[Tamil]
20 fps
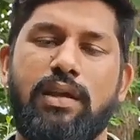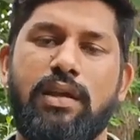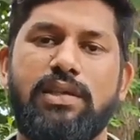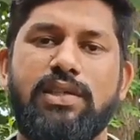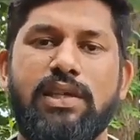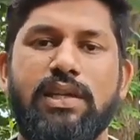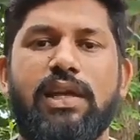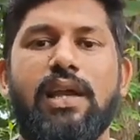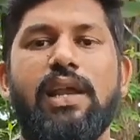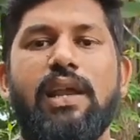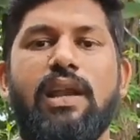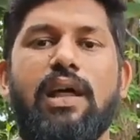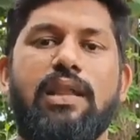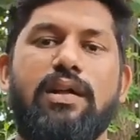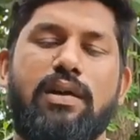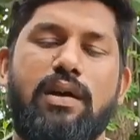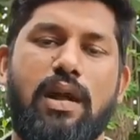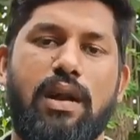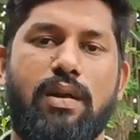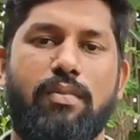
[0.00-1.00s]
இனச்சேர்க்கை
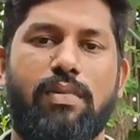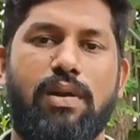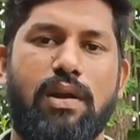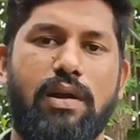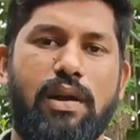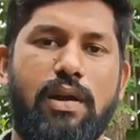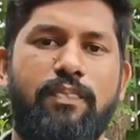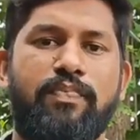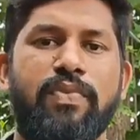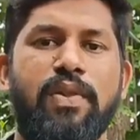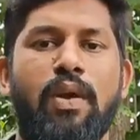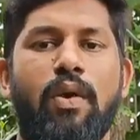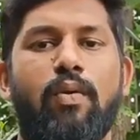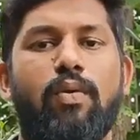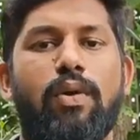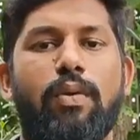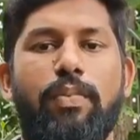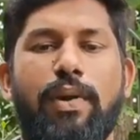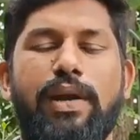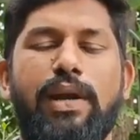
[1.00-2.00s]
இல்லாத காரணமாக இருக்கலாம்
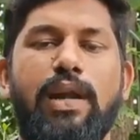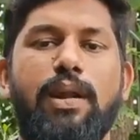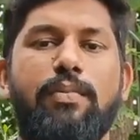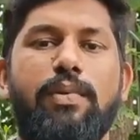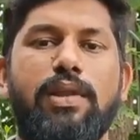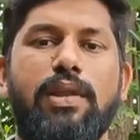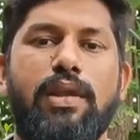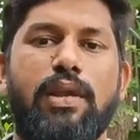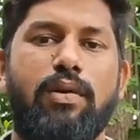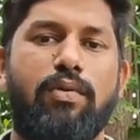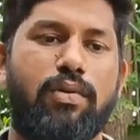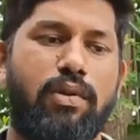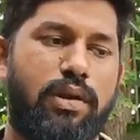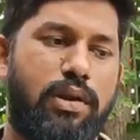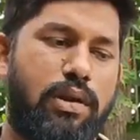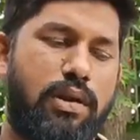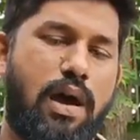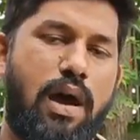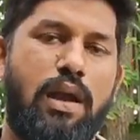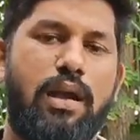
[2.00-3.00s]
ஒரு பெட்டைக்கு பார்த்தீங்கன்னா ஒரு
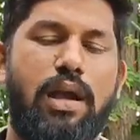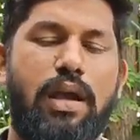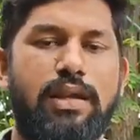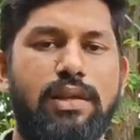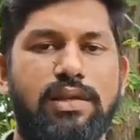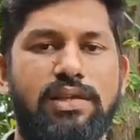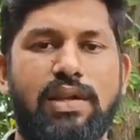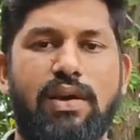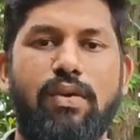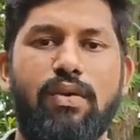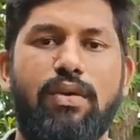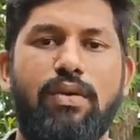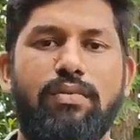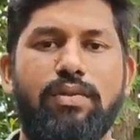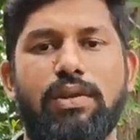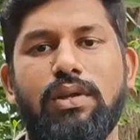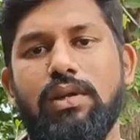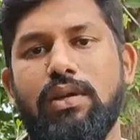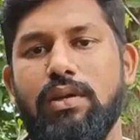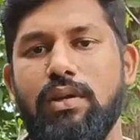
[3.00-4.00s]
நாலு ஐந்து
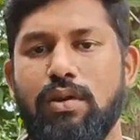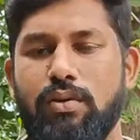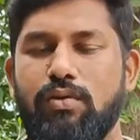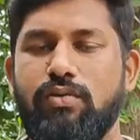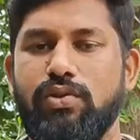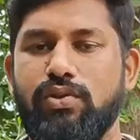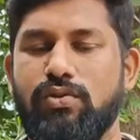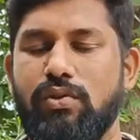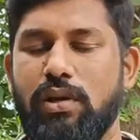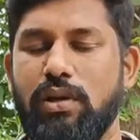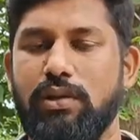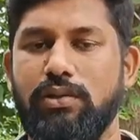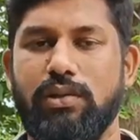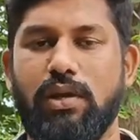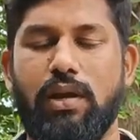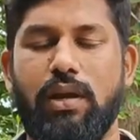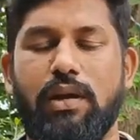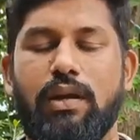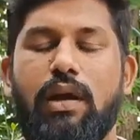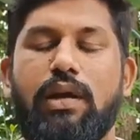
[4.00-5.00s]
சேவல்கள் வந்து இருக்குன்னு வச்சுக்கோங்களேன்
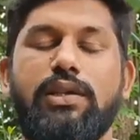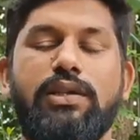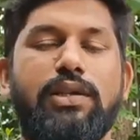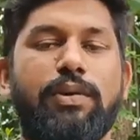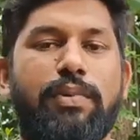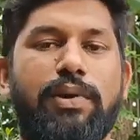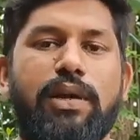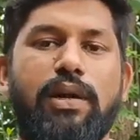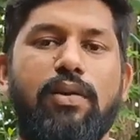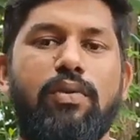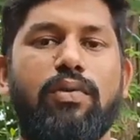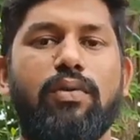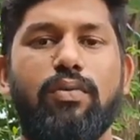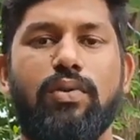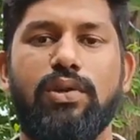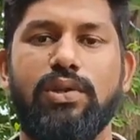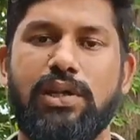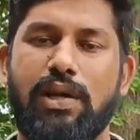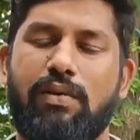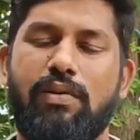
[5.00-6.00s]
சாரி ஐந்து
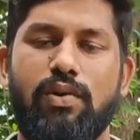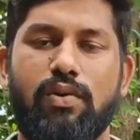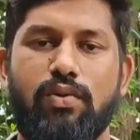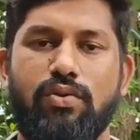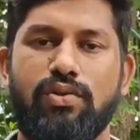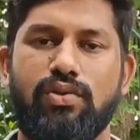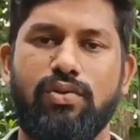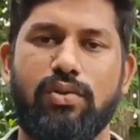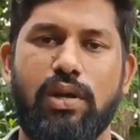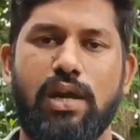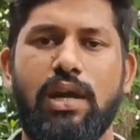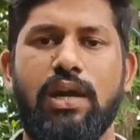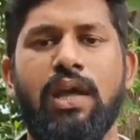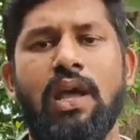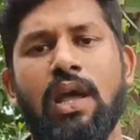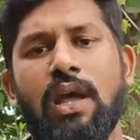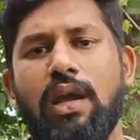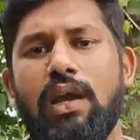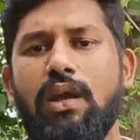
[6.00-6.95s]
பெட்டைகளுக்கு ஒரு சேவல் இருக்குன்னு வச்சுக்கோங்களேன்